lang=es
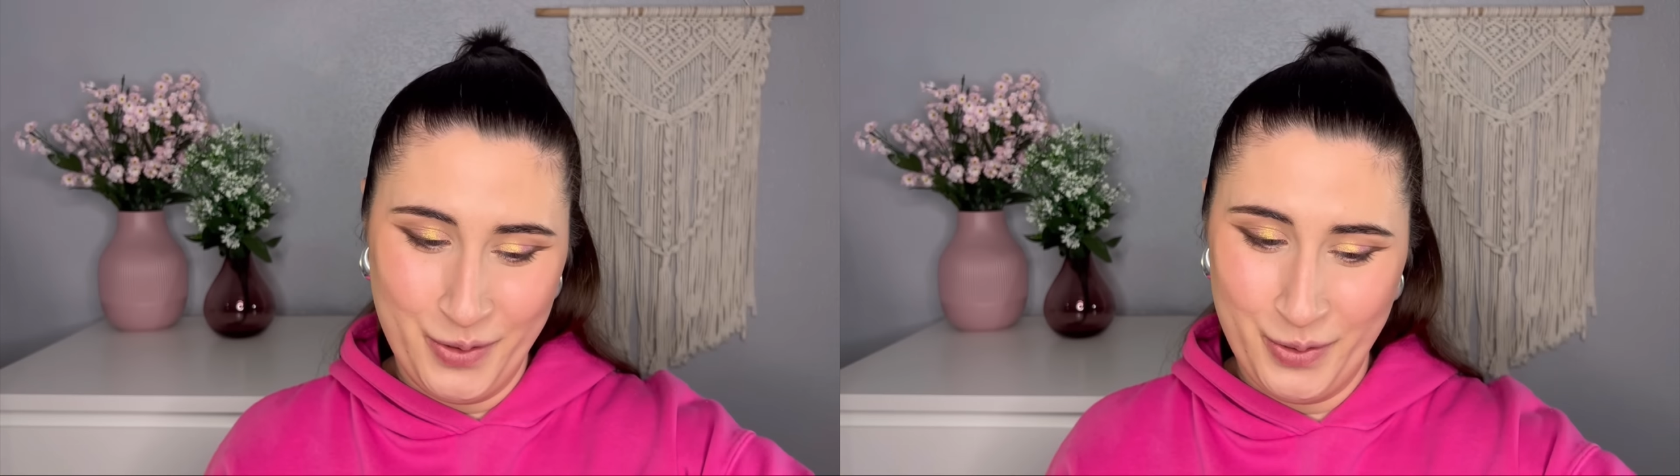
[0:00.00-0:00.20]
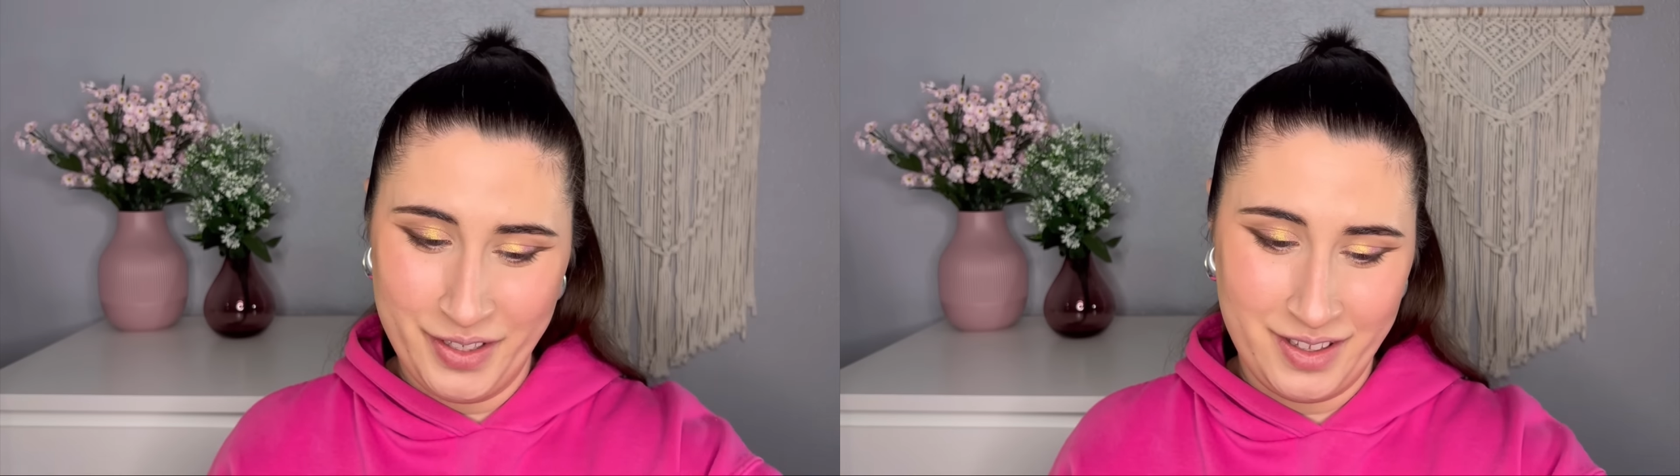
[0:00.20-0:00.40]

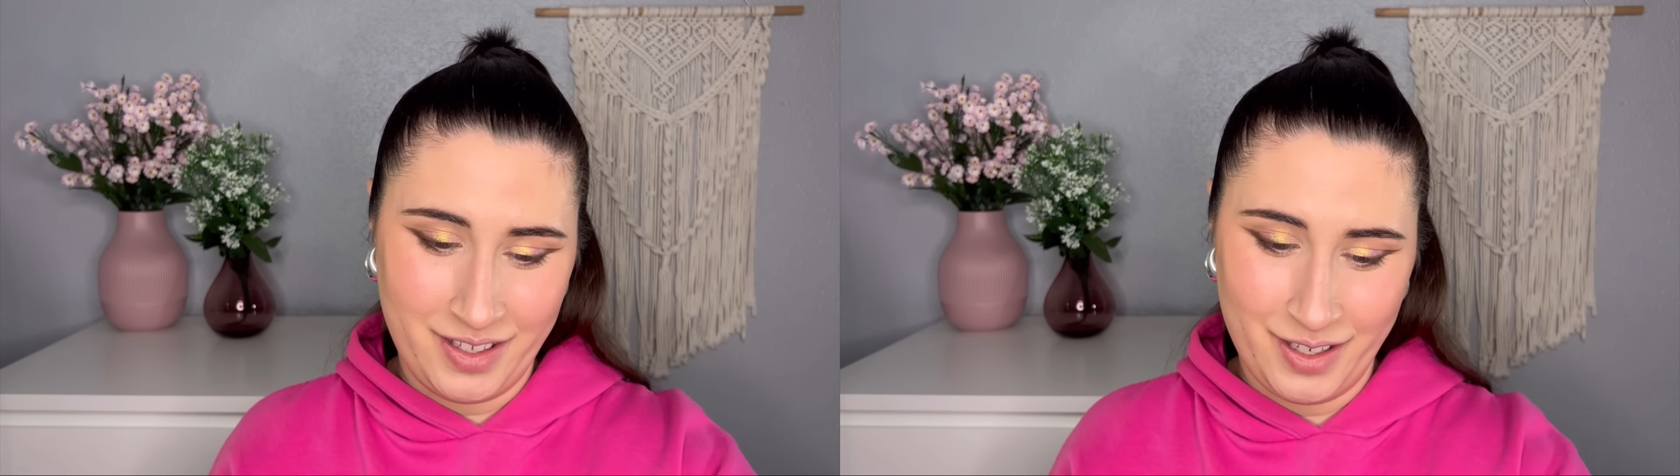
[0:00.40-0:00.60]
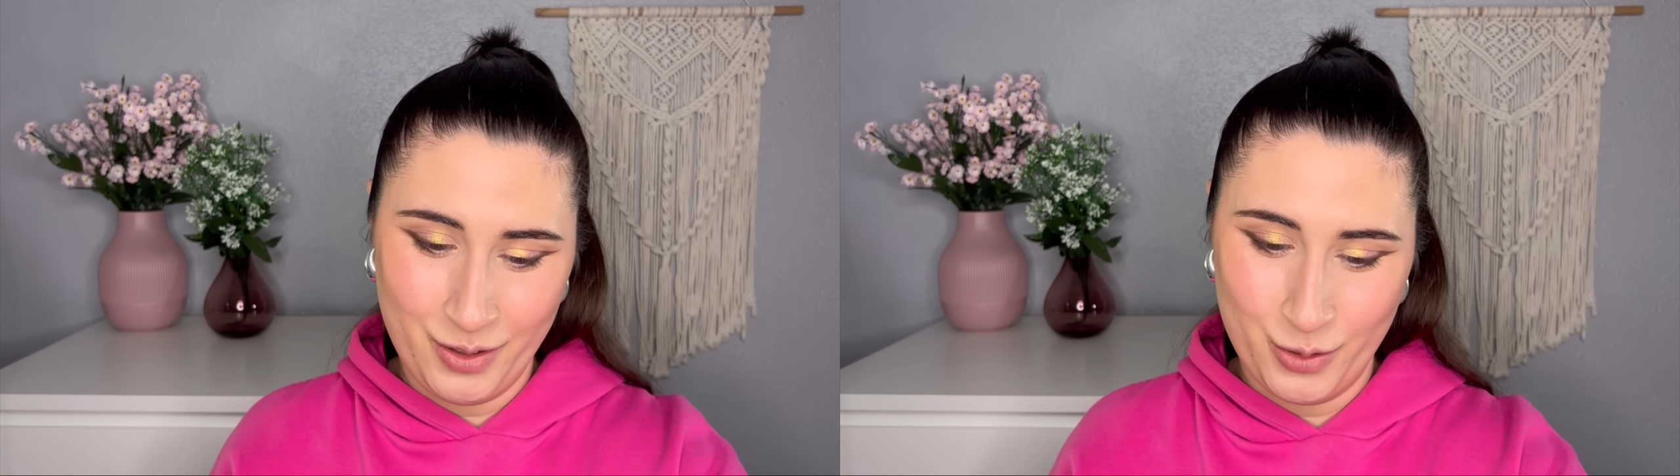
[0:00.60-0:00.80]
No lo
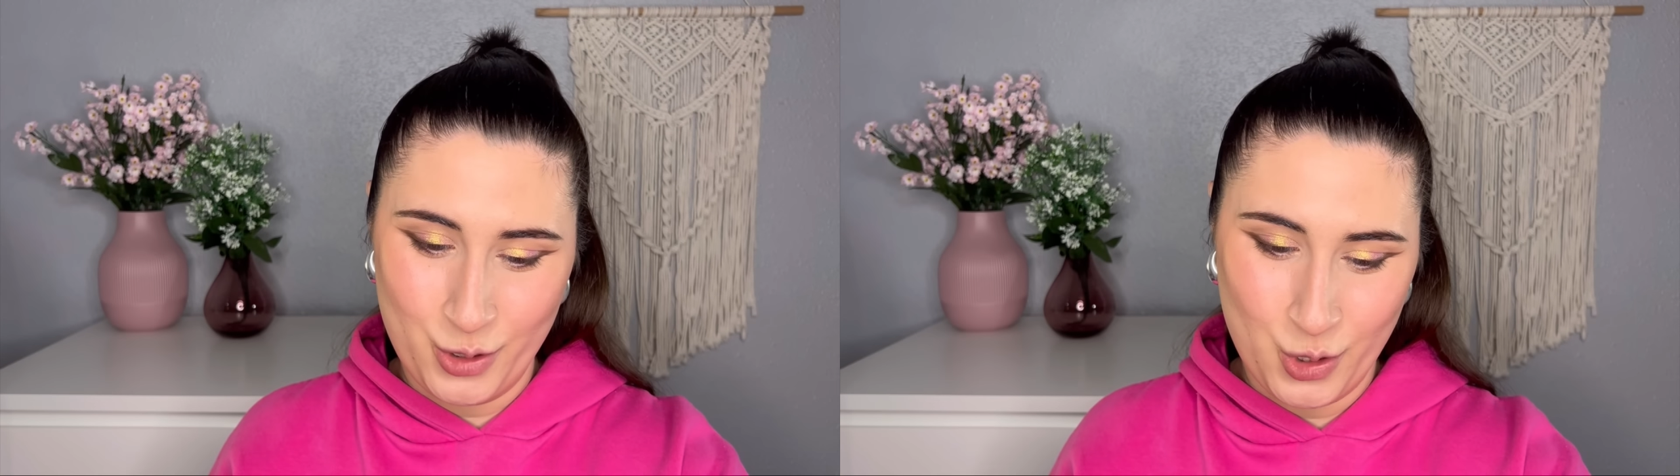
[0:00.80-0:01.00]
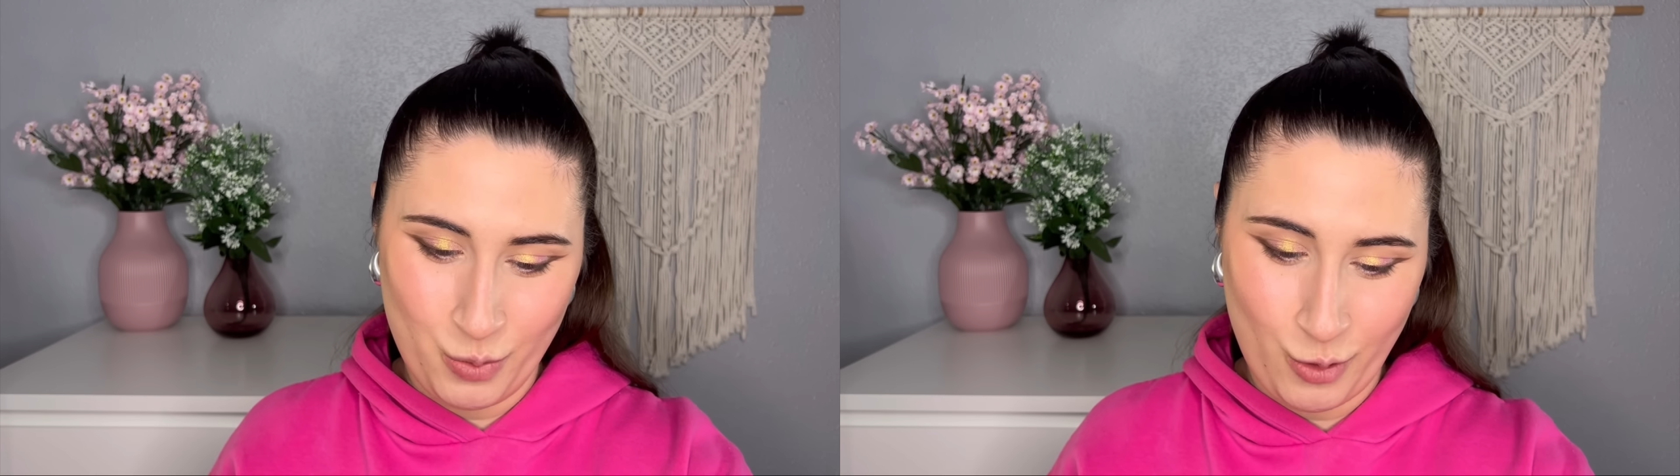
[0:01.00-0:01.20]
entiendo, yo
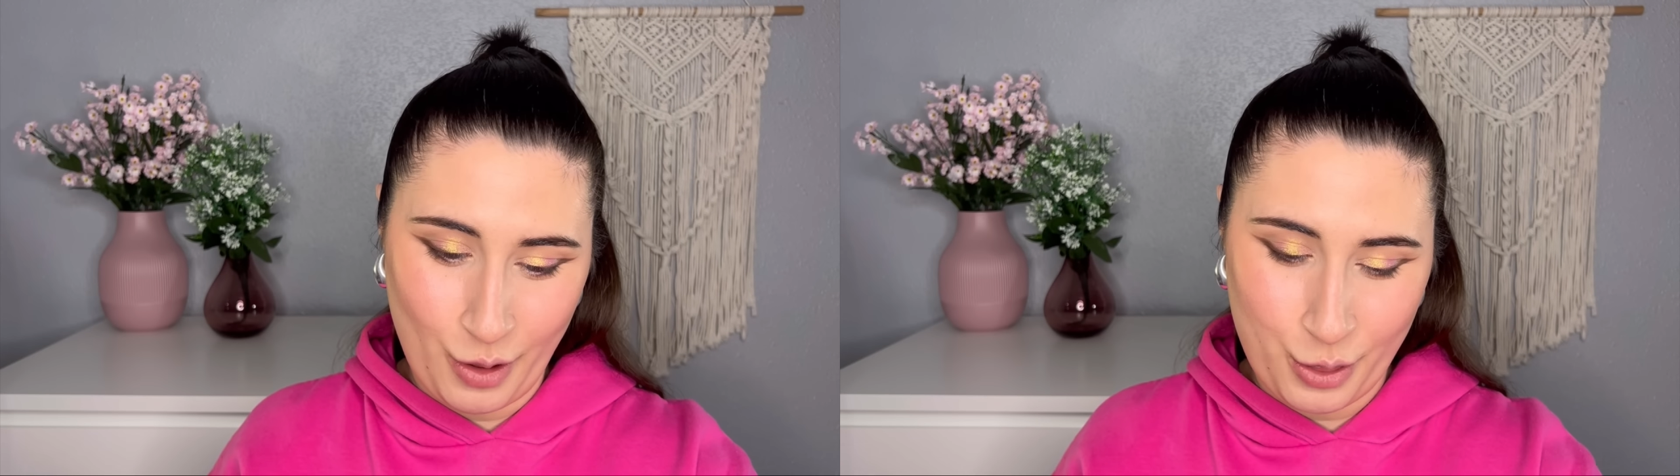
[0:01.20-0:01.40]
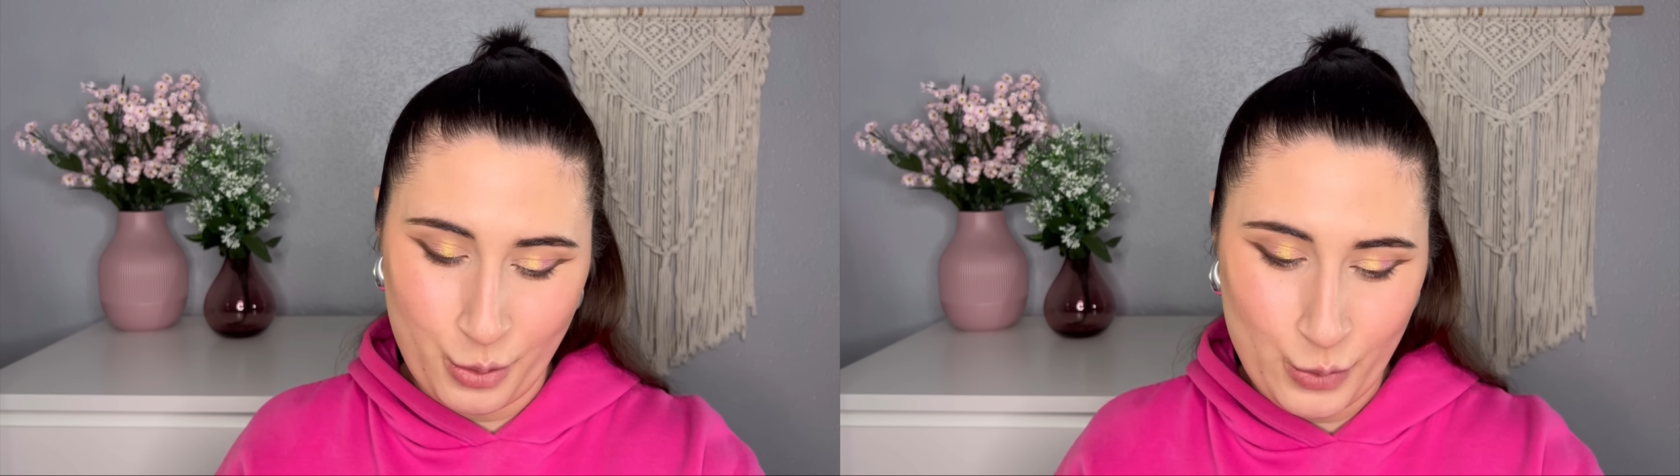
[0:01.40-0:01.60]
lo veo
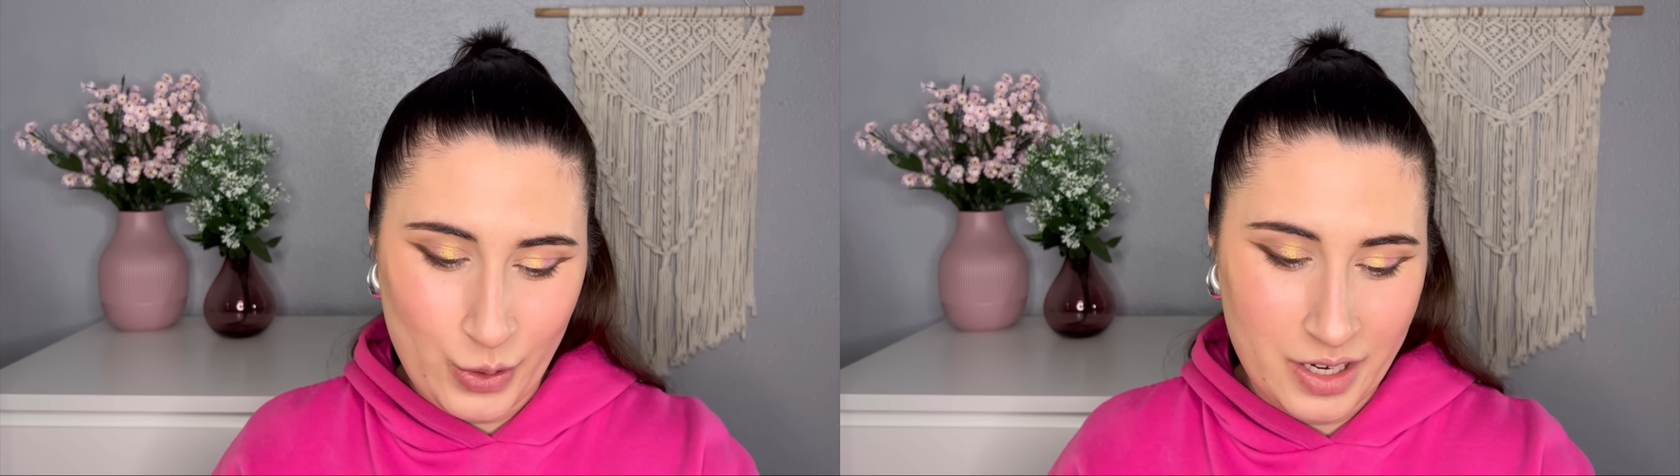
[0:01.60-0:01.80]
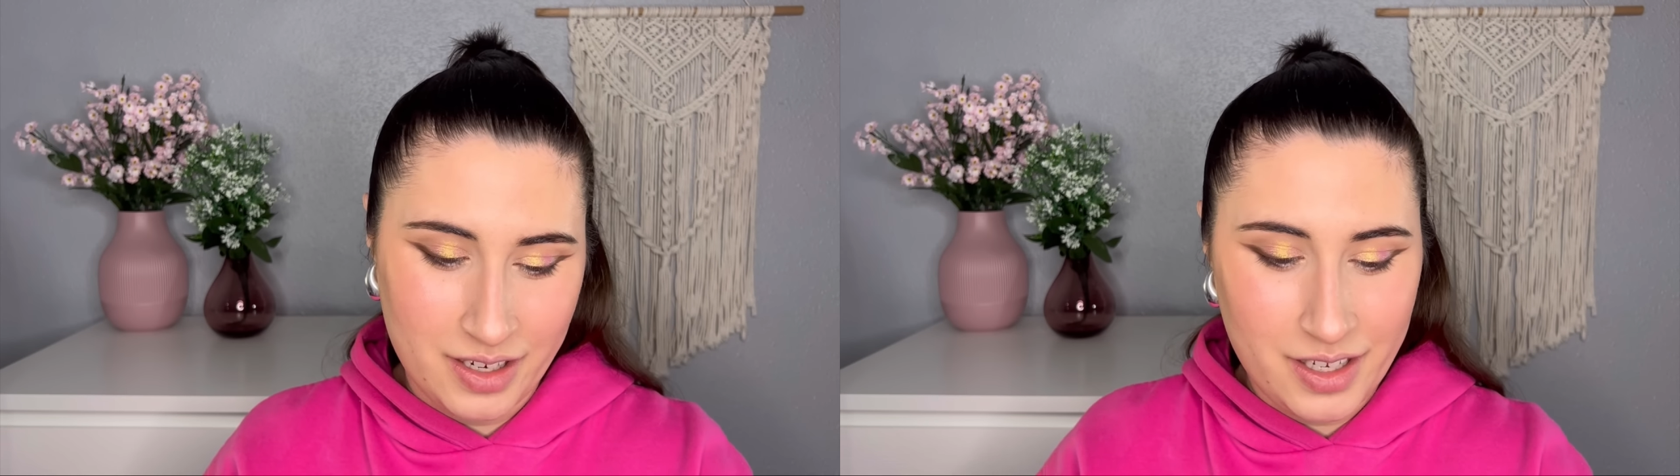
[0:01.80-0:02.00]

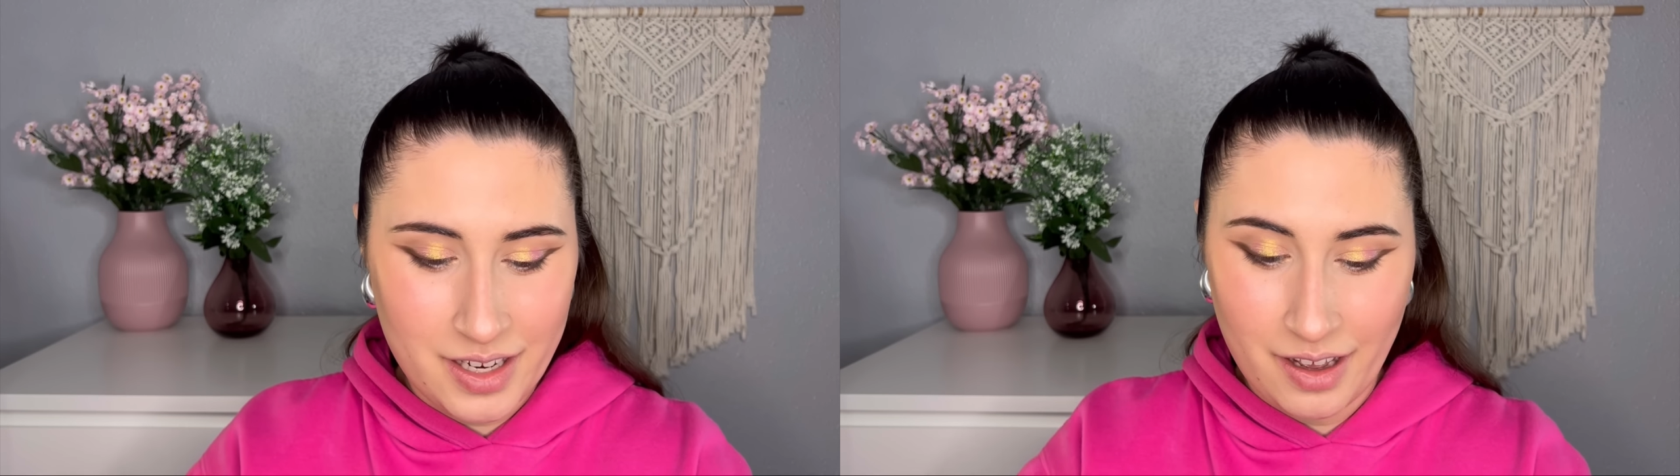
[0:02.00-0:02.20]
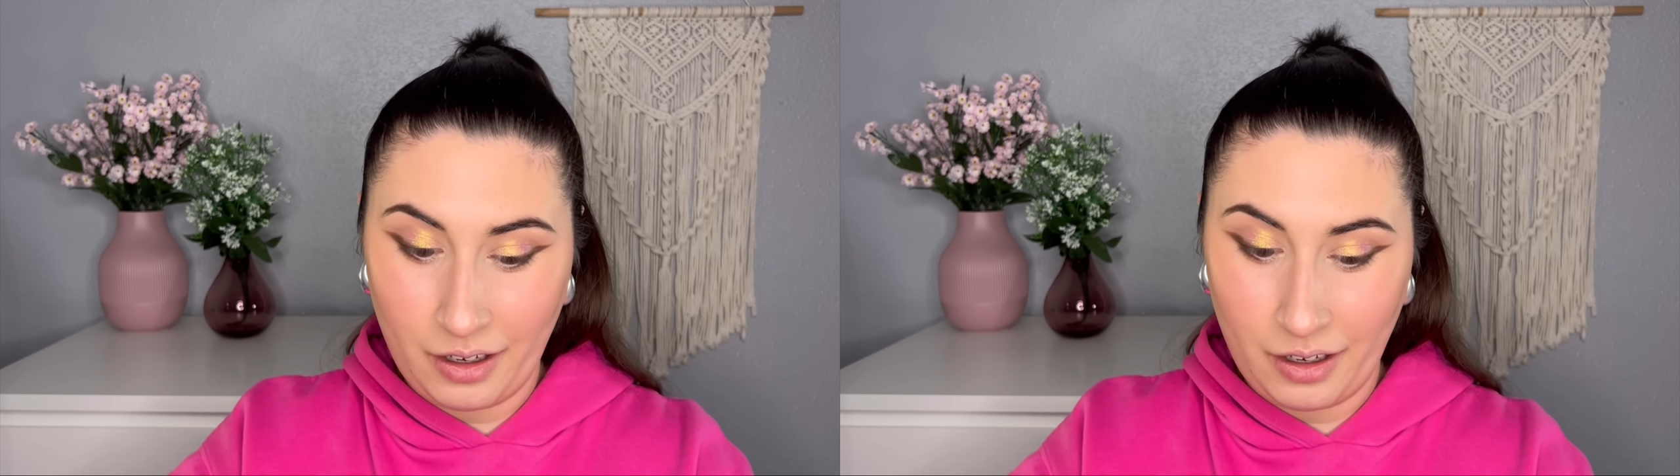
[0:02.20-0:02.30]
azul, lila,